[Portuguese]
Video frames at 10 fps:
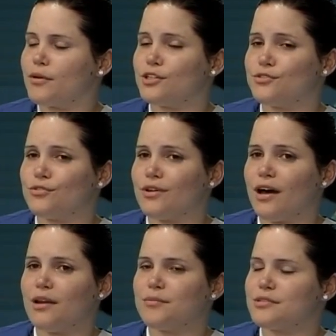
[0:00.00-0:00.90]
para
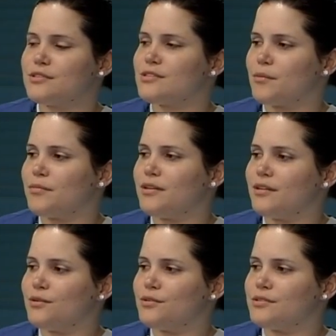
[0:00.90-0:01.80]
divulgarem para seus
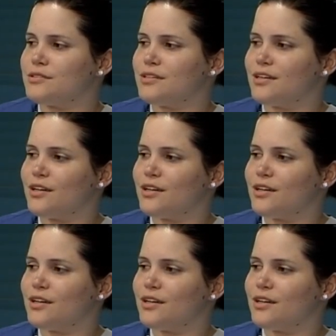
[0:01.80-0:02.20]
amigos,